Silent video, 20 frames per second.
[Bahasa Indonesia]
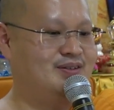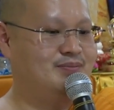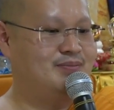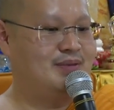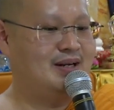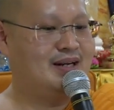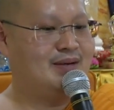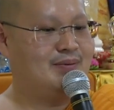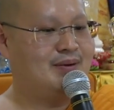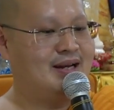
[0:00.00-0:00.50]

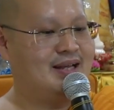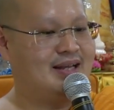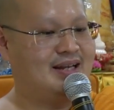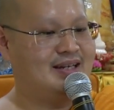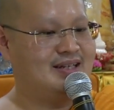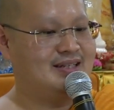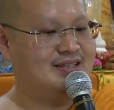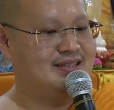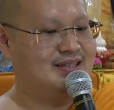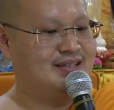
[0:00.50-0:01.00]
bantai
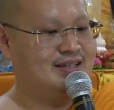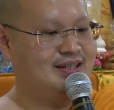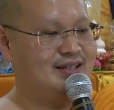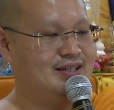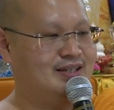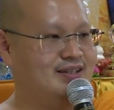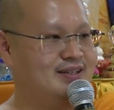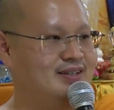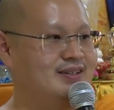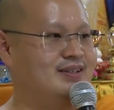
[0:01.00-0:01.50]
balikin ke
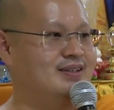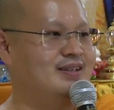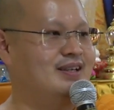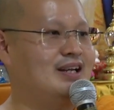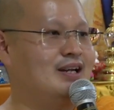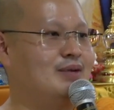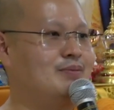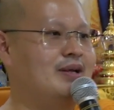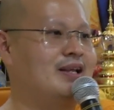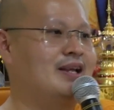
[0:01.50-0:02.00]
sini.
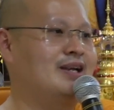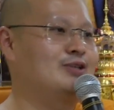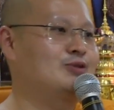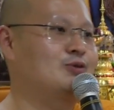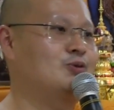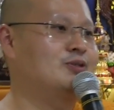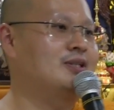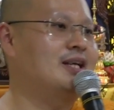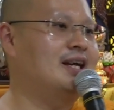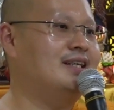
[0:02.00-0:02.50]
Kita banyak
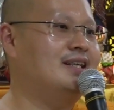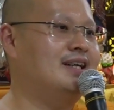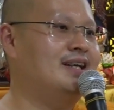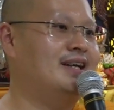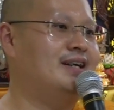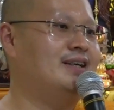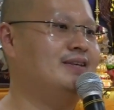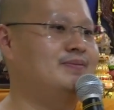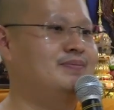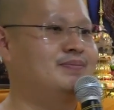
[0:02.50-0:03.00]
diskusi aja
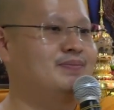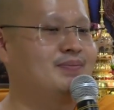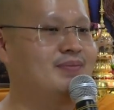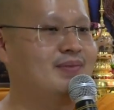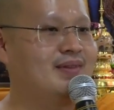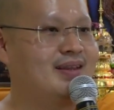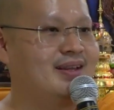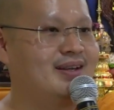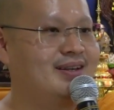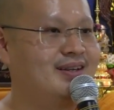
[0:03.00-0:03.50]
ya.
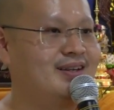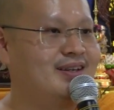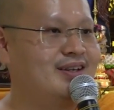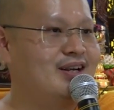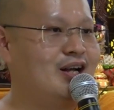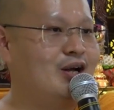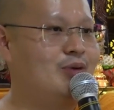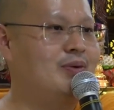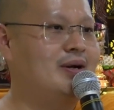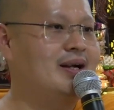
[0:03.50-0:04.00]

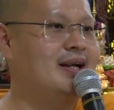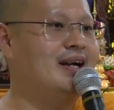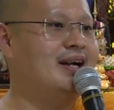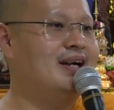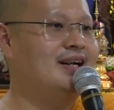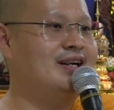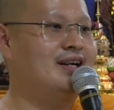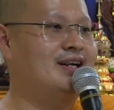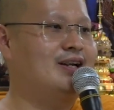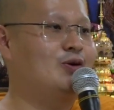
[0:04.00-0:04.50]
Apakah
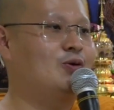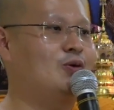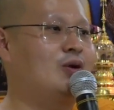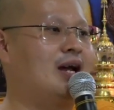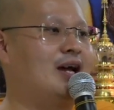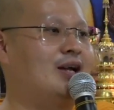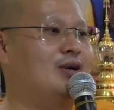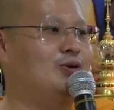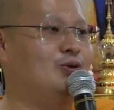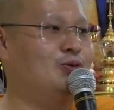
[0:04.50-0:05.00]
Anda takut
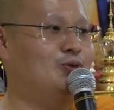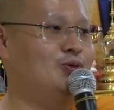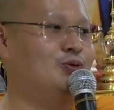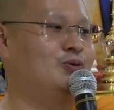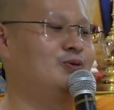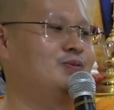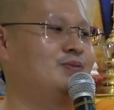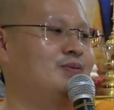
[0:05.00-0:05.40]
hantu?